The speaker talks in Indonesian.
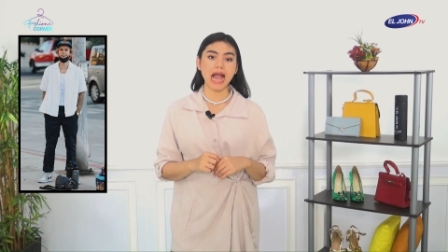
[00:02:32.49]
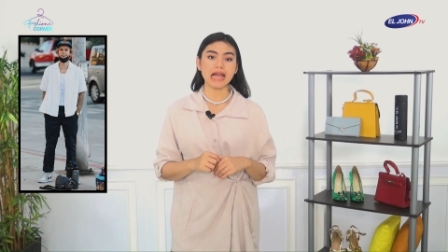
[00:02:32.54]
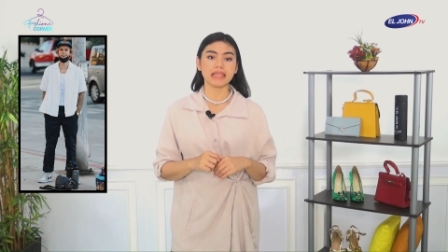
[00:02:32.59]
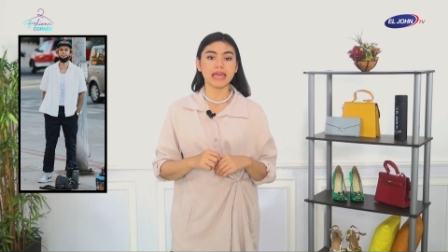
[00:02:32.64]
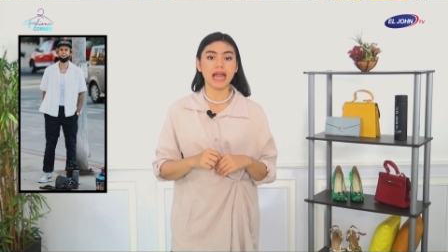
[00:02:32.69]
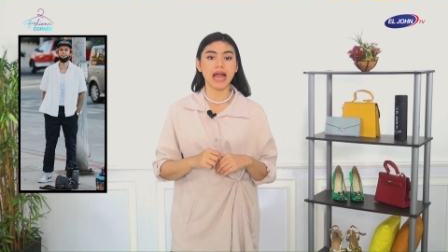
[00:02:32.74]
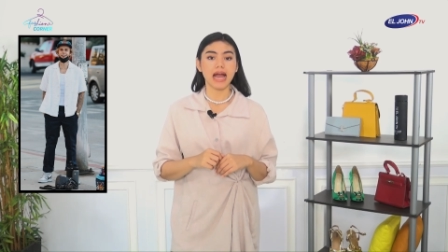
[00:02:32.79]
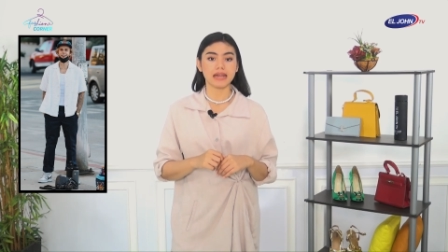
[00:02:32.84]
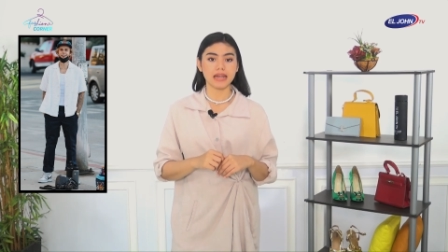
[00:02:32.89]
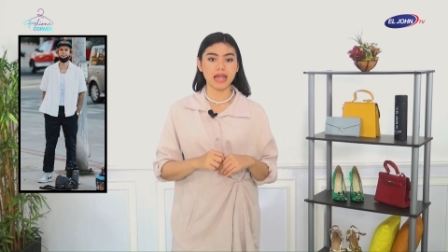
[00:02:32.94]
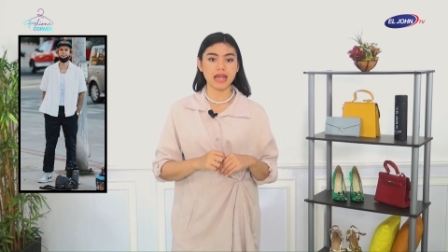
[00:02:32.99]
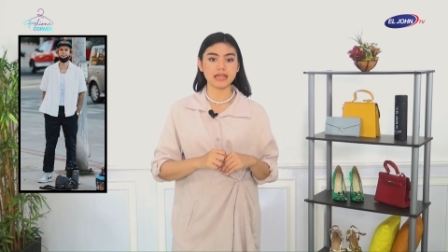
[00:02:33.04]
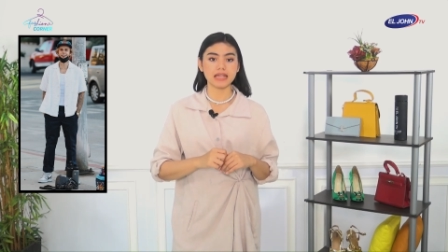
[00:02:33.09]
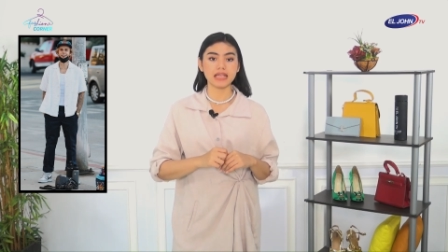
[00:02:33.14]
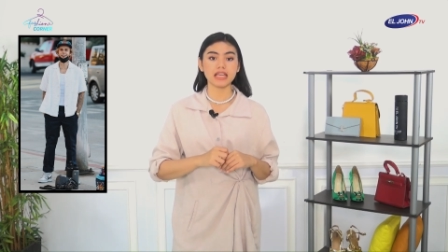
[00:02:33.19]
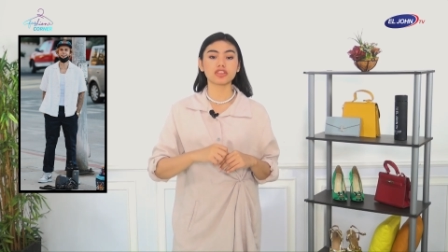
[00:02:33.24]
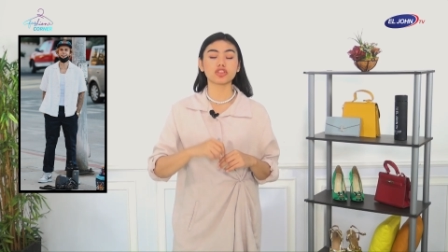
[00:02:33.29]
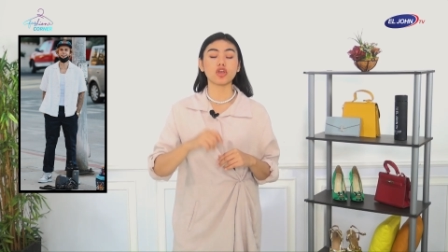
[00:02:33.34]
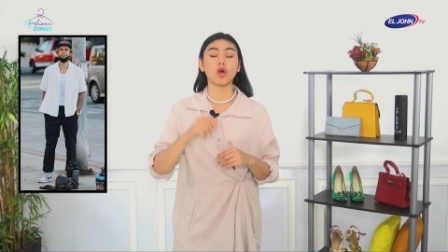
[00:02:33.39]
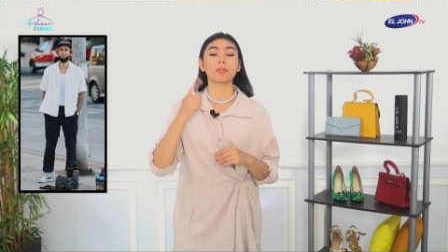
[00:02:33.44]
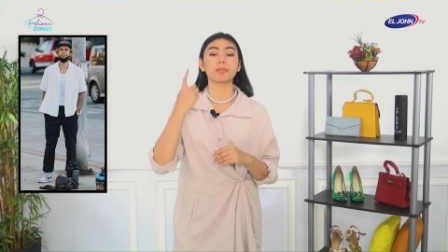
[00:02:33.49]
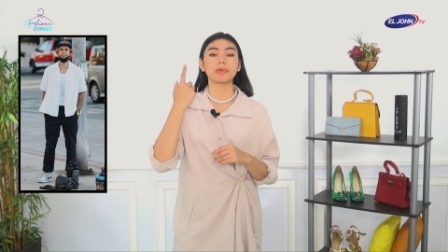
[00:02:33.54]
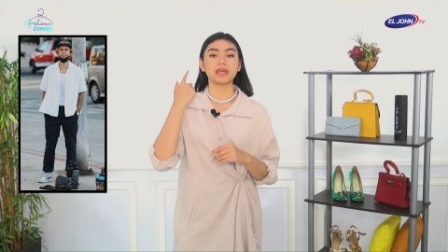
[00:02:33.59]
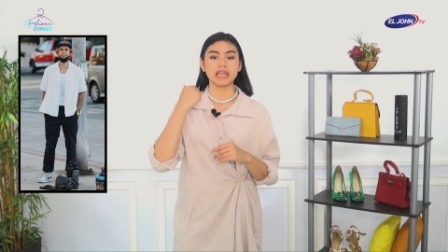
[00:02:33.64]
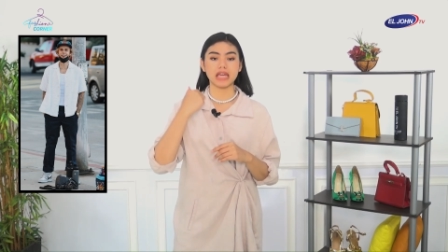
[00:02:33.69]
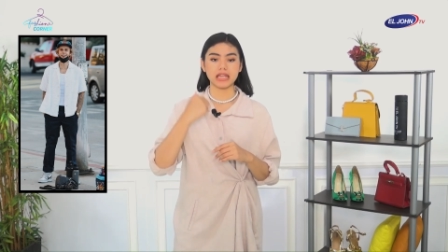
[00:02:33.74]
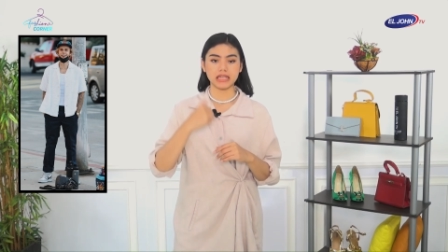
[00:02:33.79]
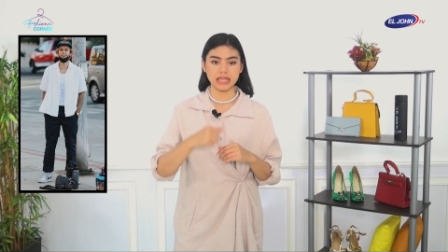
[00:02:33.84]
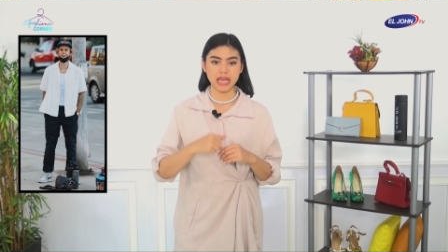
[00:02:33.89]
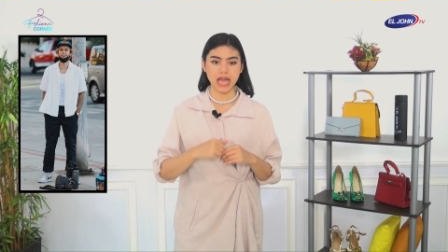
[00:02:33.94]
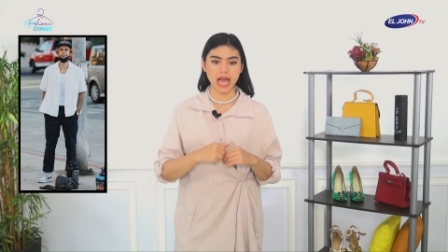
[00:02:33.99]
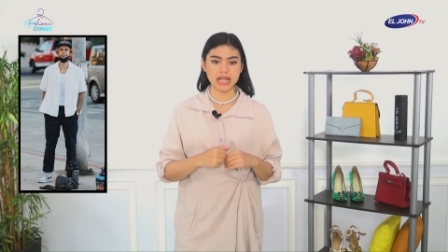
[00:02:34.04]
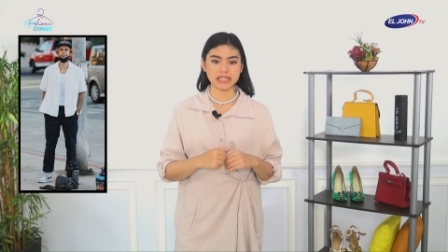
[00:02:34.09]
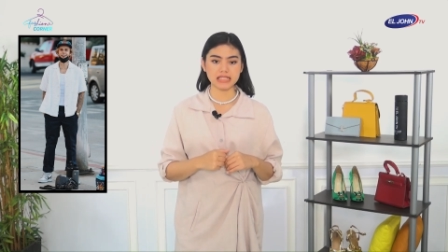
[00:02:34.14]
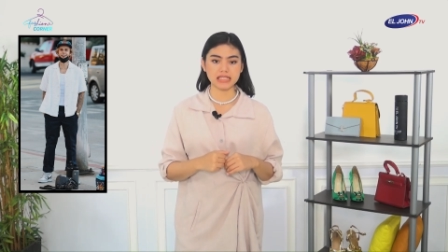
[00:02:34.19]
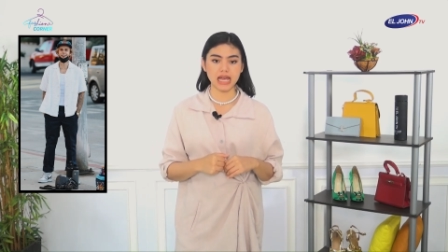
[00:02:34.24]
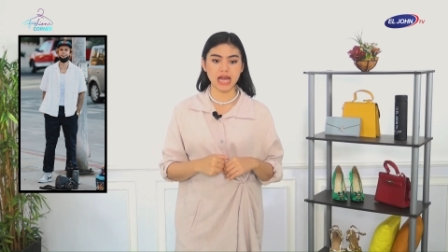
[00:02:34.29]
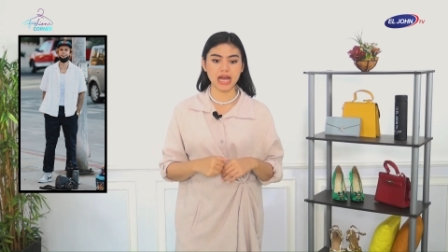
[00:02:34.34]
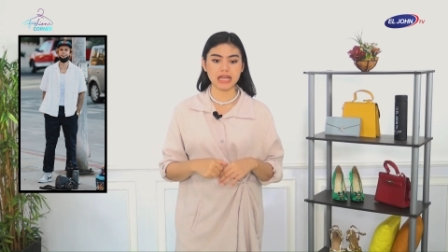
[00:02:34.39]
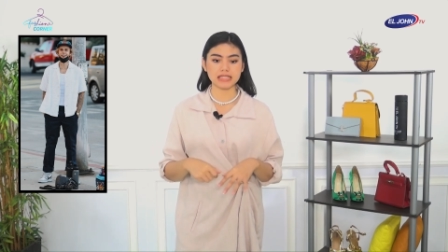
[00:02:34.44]
hanya ada di topinya dia
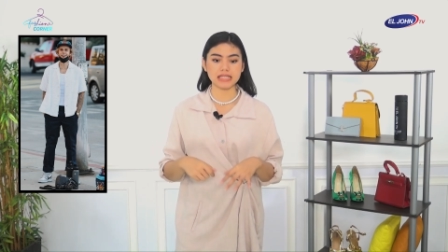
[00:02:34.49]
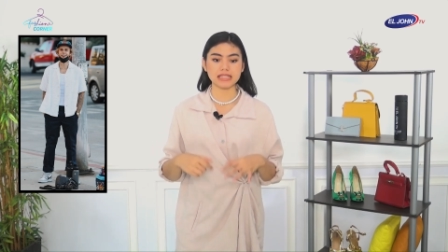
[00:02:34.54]
aja.